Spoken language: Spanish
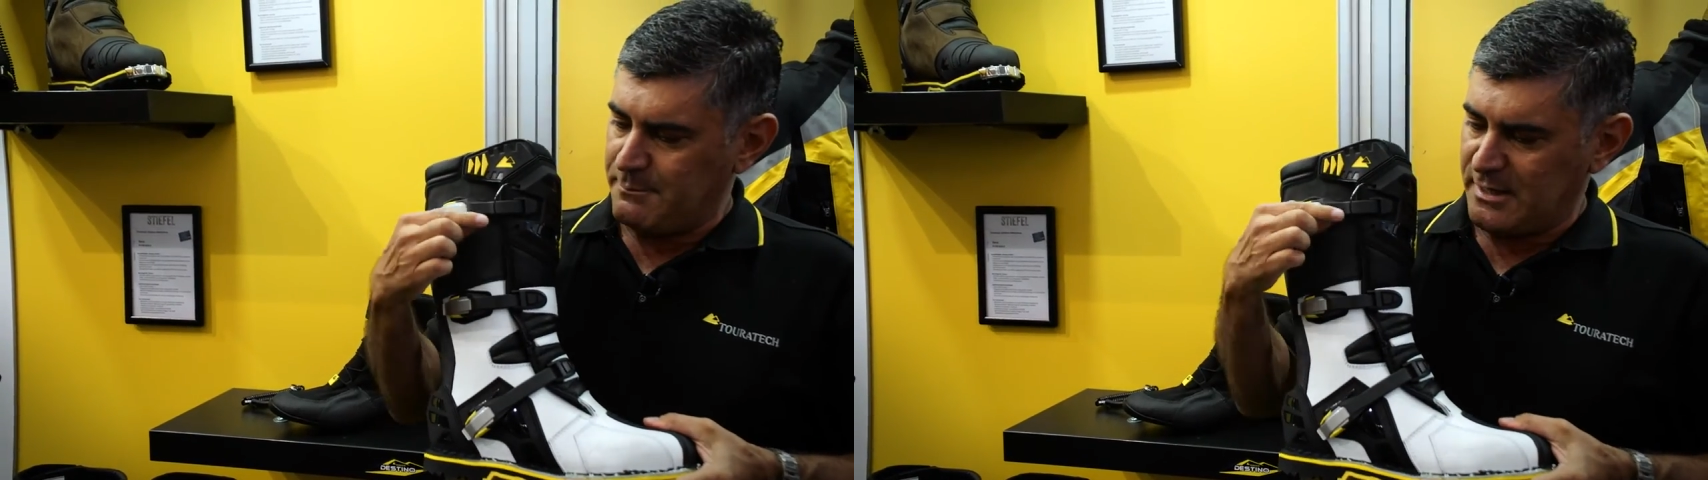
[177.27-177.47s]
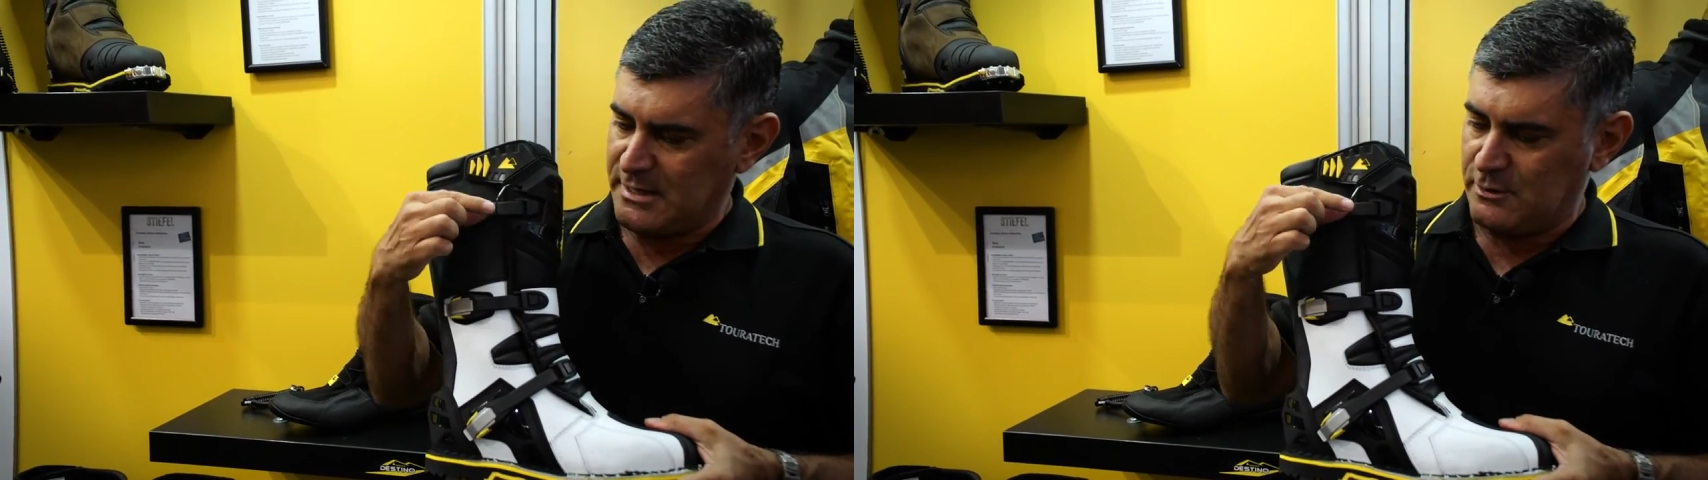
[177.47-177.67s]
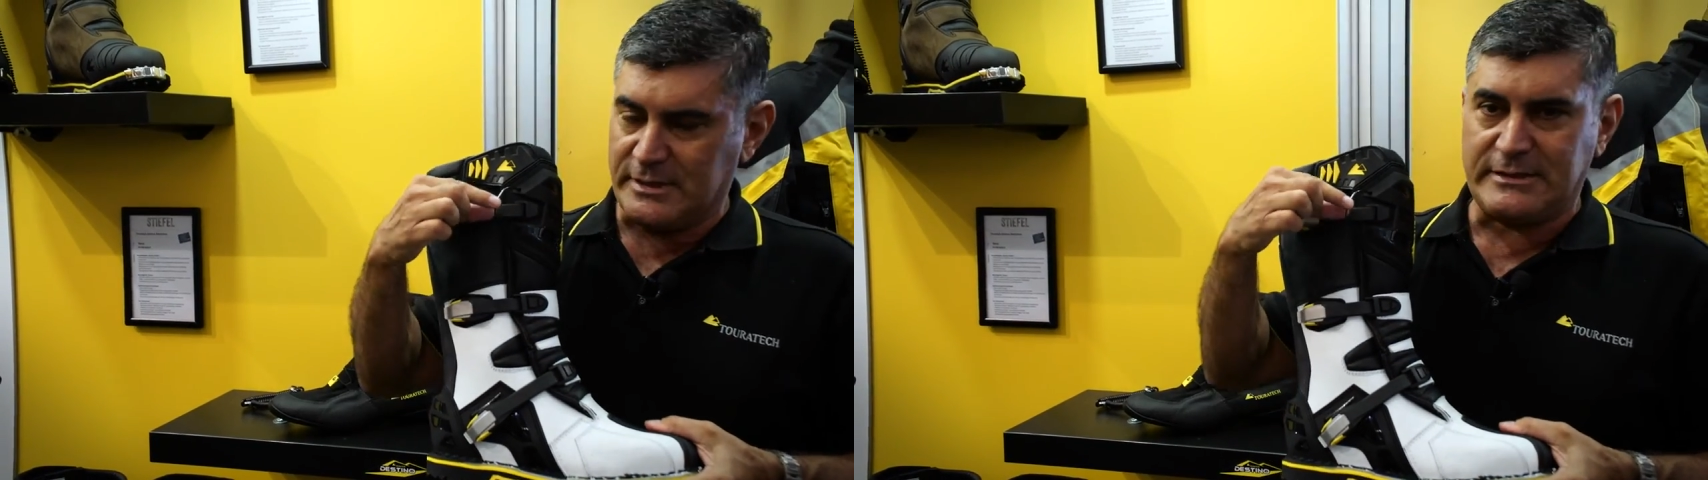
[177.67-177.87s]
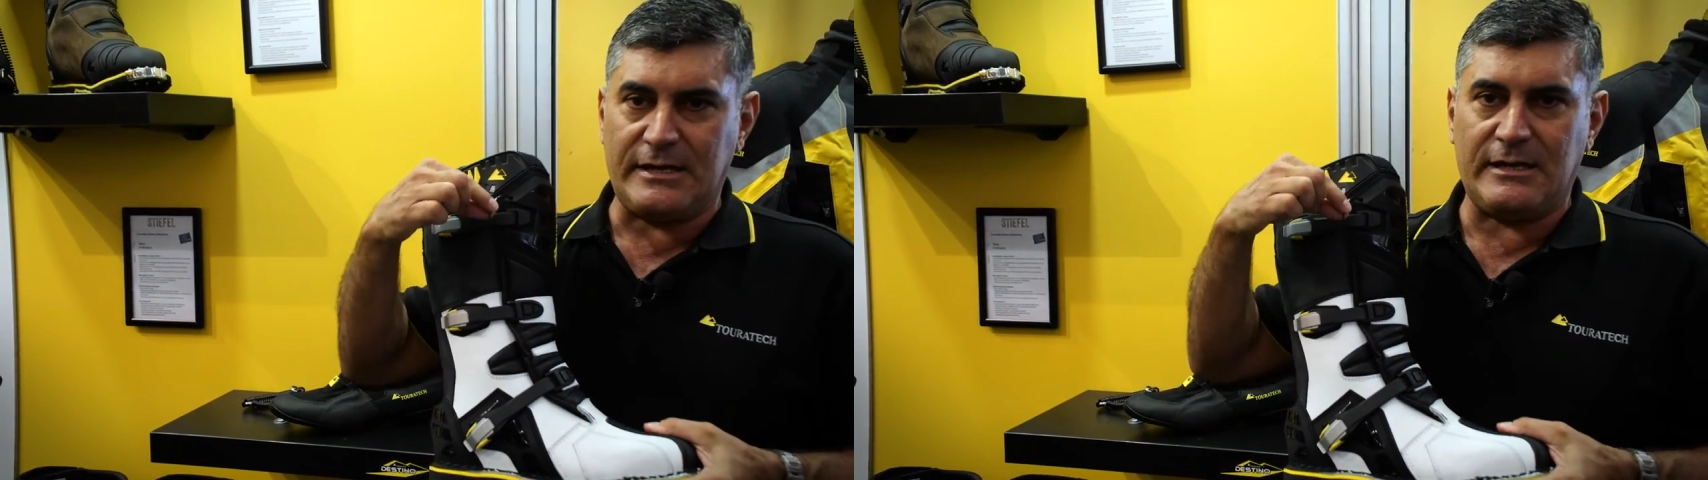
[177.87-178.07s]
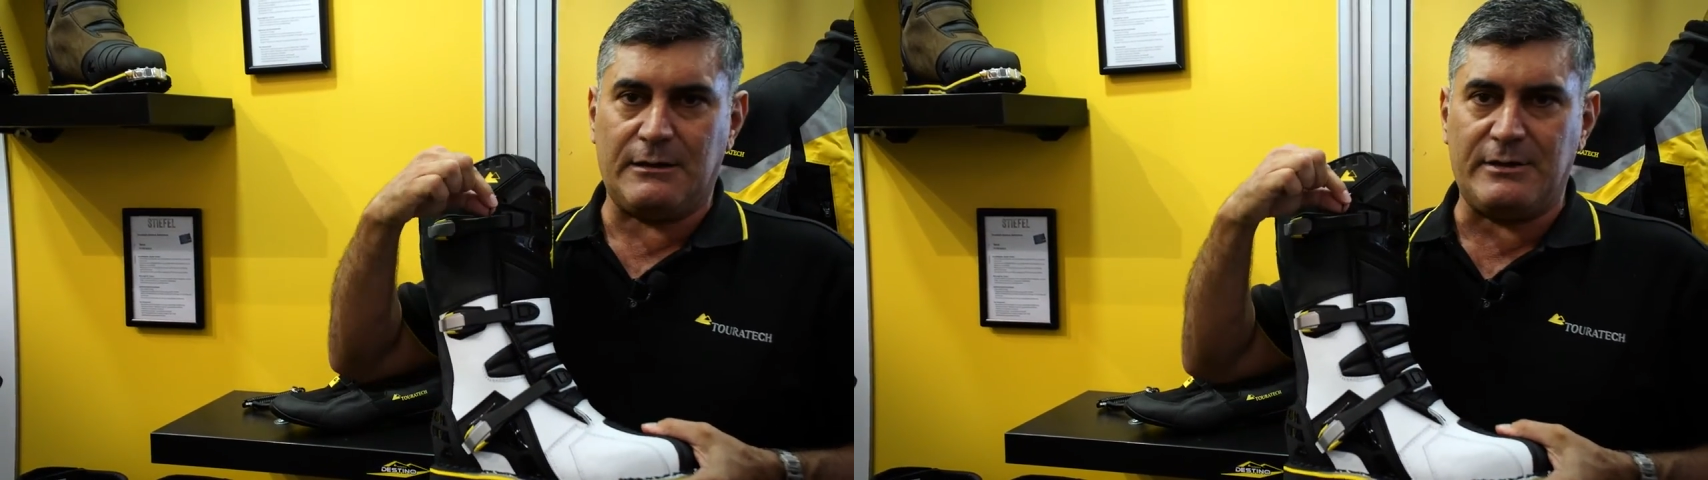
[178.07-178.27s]
pequeño
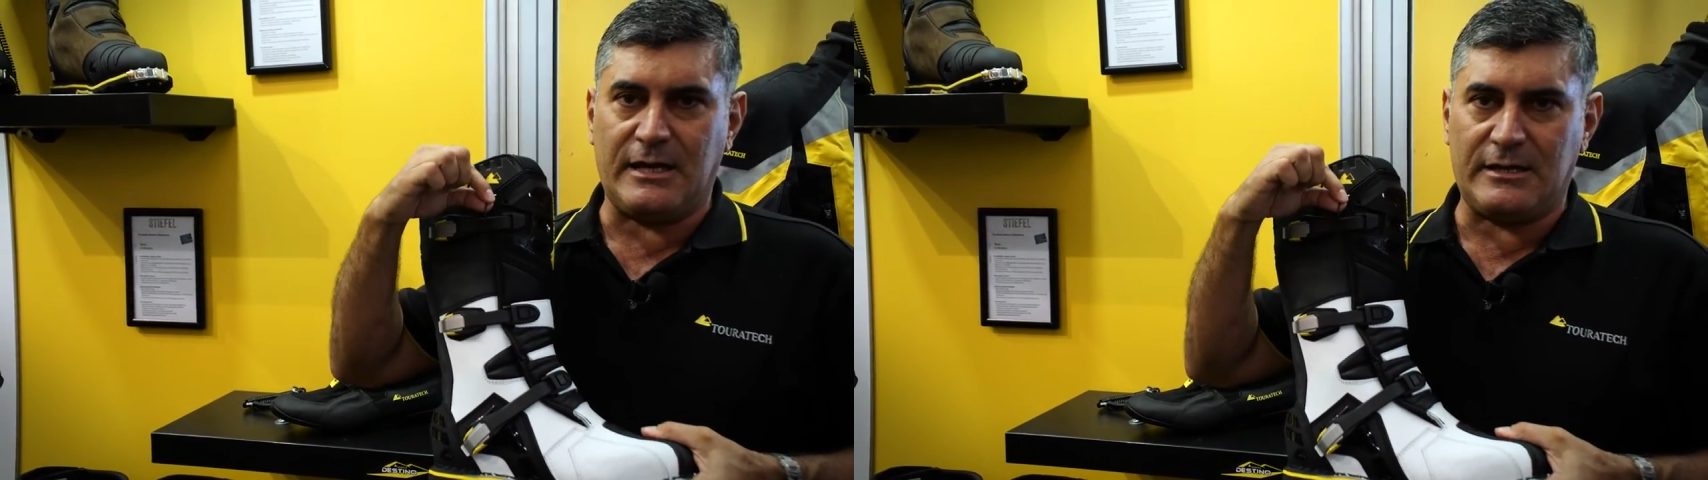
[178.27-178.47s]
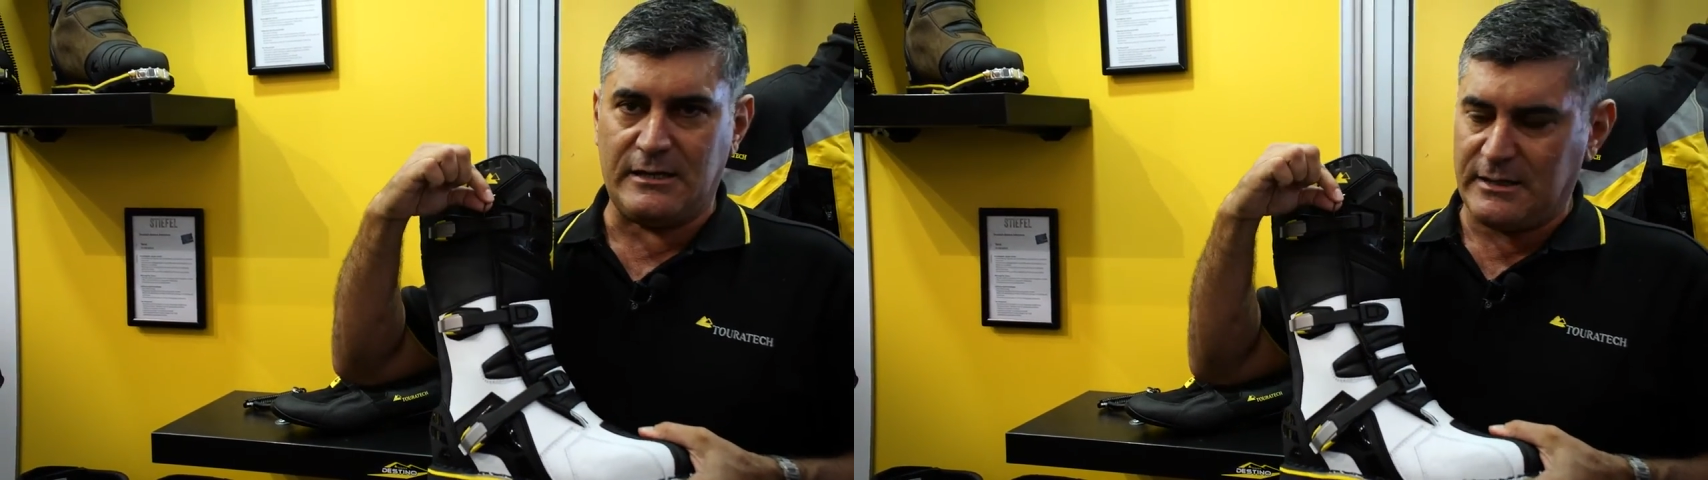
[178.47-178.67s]
detalle que ven aquí,